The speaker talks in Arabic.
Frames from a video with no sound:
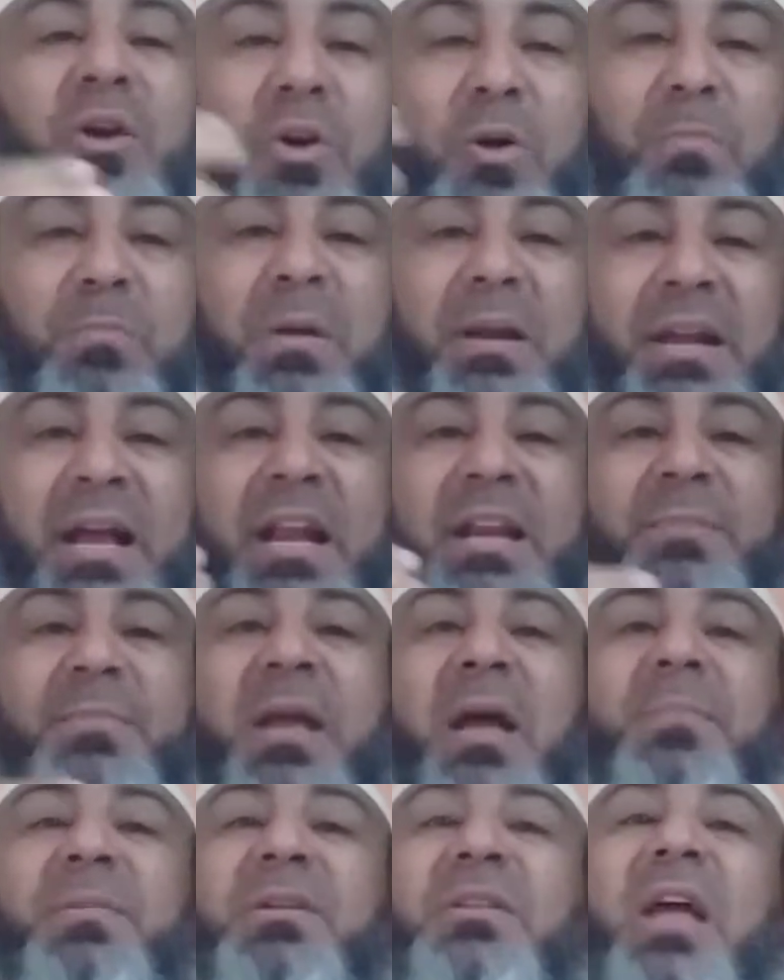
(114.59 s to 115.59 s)
حبه لعلي
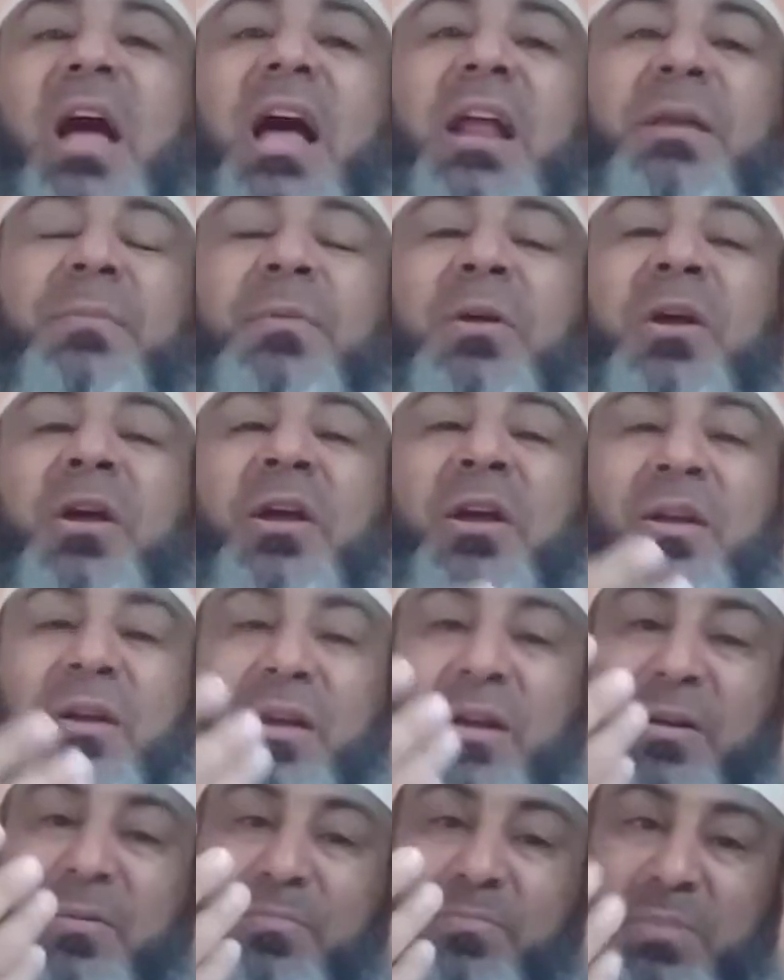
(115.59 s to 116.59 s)
بن ابي طالب
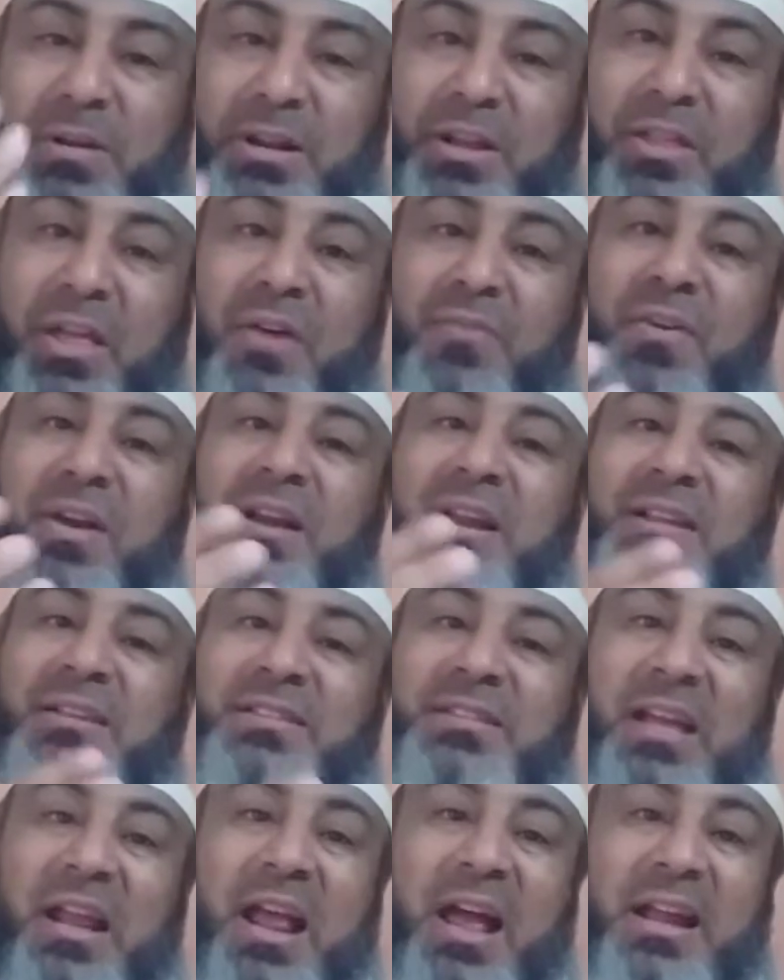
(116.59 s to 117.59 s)
آه، بالاضافه الى
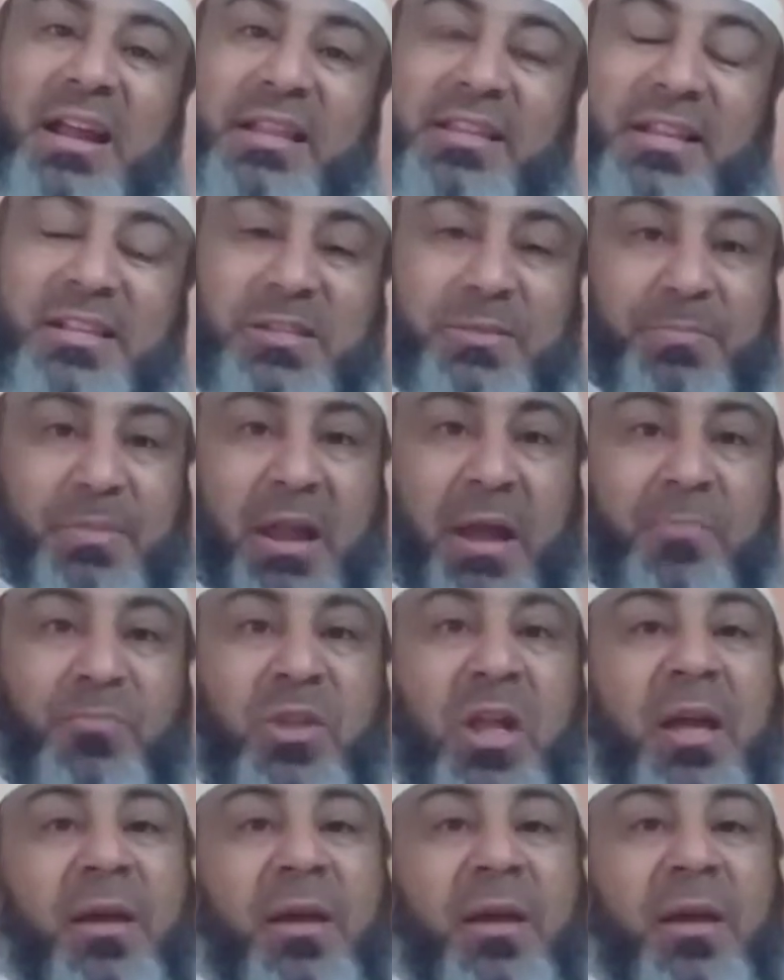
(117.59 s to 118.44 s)
الصلاه يلتزم بها.